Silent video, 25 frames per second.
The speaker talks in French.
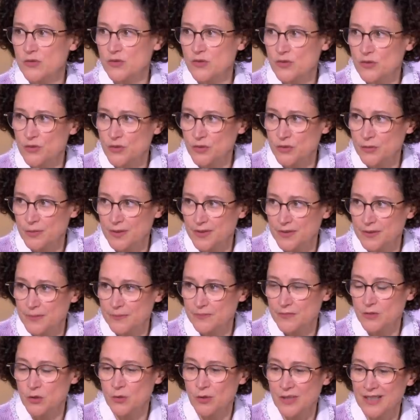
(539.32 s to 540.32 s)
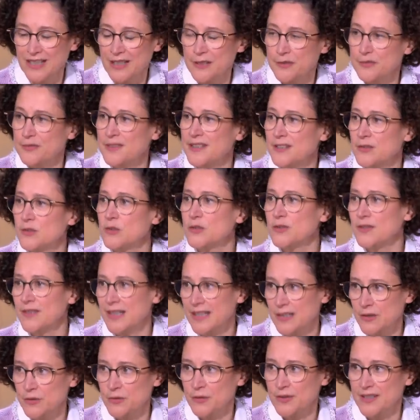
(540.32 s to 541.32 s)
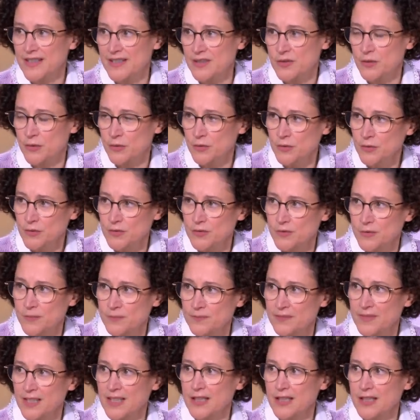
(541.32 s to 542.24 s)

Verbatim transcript: aujourd'hui. Donc la fin totale du gaz russe